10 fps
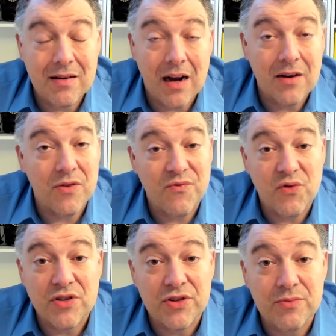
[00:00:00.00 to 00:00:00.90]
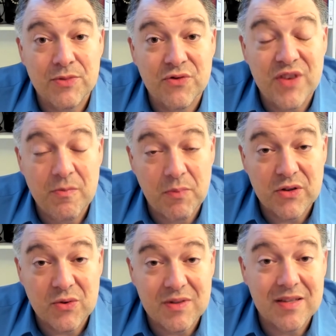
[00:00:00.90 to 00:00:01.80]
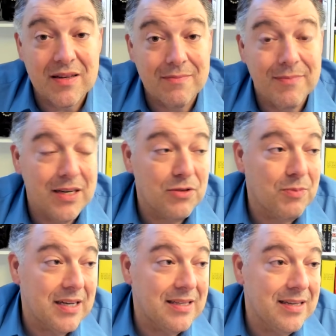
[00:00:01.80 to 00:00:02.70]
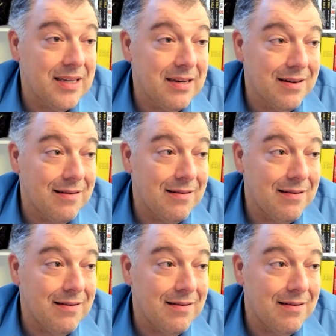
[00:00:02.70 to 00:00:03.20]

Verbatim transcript: Encore une fois, je ne me souviens pas de son titre, mais je pourrais dire